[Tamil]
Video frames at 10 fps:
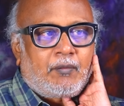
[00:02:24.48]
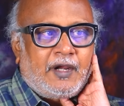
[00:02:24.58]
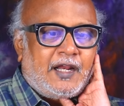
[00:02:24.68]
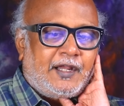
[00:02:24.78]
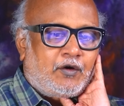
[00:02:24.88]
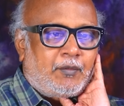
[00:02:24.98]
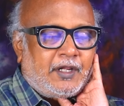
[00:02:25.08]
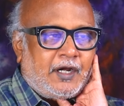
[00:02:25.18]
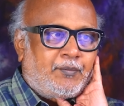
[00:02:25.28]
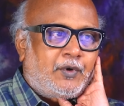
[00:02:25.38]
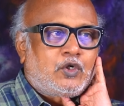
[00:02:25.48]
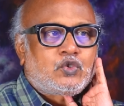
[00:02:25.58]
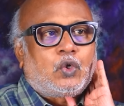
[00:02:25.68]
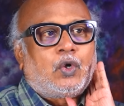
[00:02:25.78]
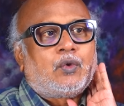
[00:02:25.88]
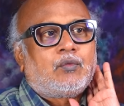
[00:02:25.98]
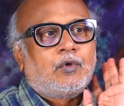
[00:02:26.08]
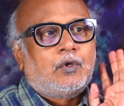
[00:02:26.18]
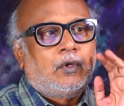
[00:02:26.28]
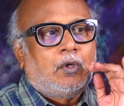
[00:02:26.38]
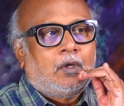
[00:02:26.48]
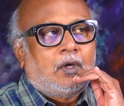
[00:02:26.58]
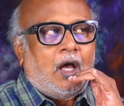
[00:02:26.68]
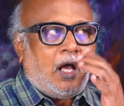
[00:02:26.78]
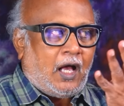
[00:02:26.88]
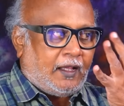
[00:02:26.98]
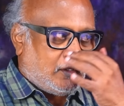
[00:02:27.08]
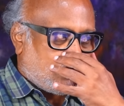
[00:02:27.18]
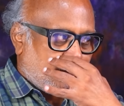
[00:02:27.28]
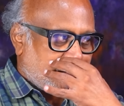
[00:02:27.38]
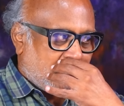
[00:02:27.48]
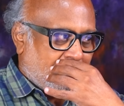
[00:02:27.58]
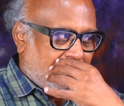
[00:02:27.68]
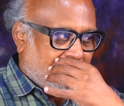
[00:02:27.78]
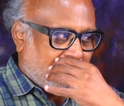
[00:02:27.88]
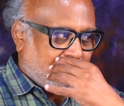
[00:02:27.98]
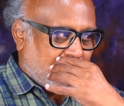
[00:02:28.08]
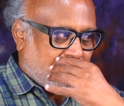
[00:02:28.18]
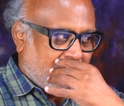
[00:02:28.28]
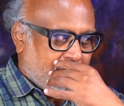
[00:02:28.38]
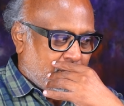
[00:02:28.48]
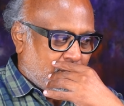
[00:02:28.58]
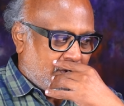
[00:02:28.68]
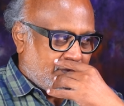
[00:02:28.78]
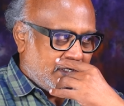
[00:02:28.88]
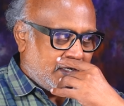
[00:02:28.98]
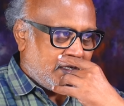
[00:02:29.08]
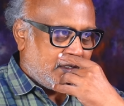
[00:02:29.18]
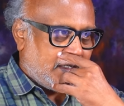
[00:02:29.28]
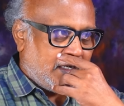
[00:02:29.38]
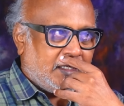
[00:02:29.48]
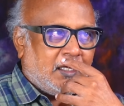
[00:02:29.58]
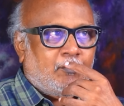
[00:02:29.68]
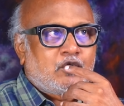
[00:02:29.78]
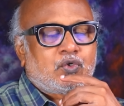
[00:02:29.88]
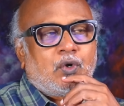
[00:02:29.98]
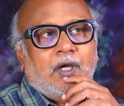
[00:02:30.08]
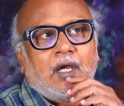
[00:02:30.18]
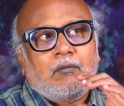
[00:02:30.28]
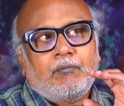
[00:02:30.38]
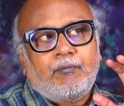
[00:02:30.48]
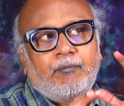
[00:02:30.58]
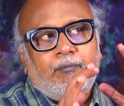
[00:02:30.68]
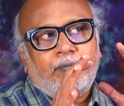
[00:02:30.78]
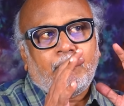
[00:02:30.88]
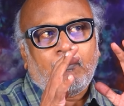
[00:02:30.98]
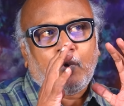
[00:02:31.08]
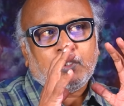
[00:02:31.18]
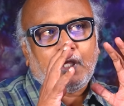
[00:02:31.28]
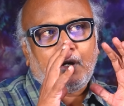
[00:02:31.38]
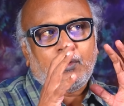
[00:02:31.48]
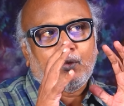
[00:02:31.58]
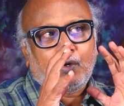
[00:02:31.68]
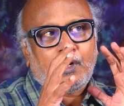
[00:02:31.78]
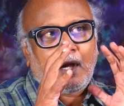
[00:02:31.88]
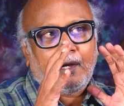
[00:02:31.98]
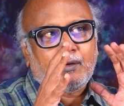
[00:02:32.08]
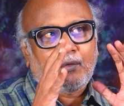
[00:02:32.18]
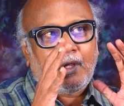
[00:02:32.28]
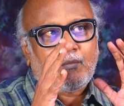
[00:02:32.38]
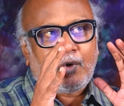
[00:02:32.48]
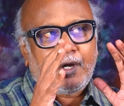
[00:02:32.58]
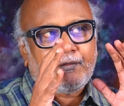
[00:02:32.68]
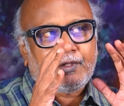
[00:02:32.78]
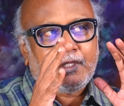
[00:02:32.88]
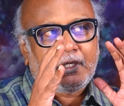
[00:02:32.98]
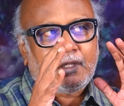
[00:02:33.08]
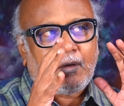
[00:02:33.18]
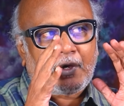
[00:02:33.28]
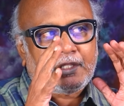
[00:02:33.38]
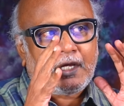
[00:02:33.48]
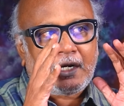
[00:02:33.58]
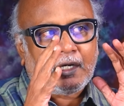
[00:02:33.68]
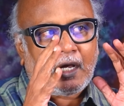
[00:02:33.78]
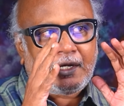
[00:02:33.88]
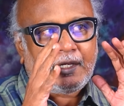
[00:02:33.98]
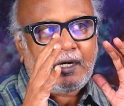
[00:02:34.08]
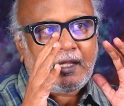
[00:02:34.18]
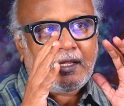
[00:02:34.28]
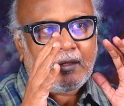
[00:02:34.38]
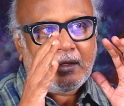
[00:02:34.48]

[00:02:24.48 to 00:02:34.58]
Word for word: மைனாரிட்டி கவர்மெண்ட் ரன் பண்ணுன்னு சொல்லணும் அந்த துணிச்சல் அவங்களுக்கு வருவதற்கு வாய்ப்பு குறைவு ஏன்னா நல்லா ஞாபகம் வச்சுக்கோங்க முதல் நூறு நாளைக்குள்ளே மோடி வந்து இந்த மாதிரியான காரியங்களை